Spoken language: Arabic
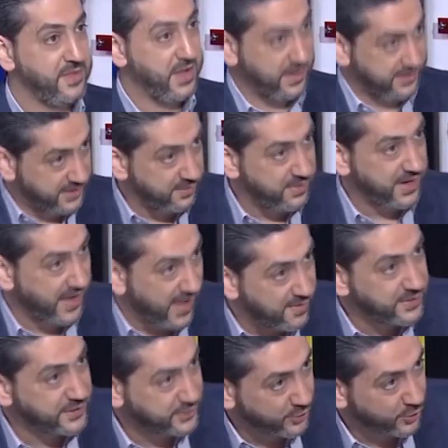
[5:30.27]
اعتبر
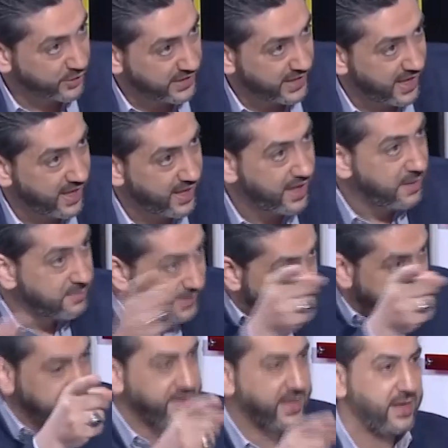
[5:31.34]
امن سوريا من
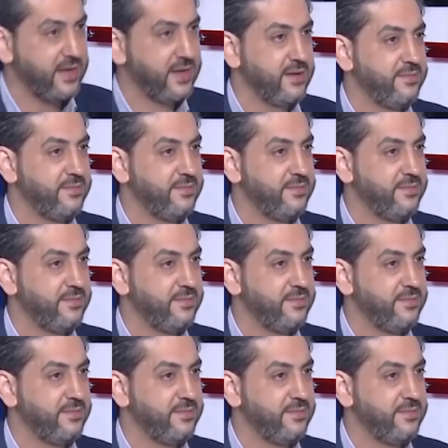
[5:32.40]
امنك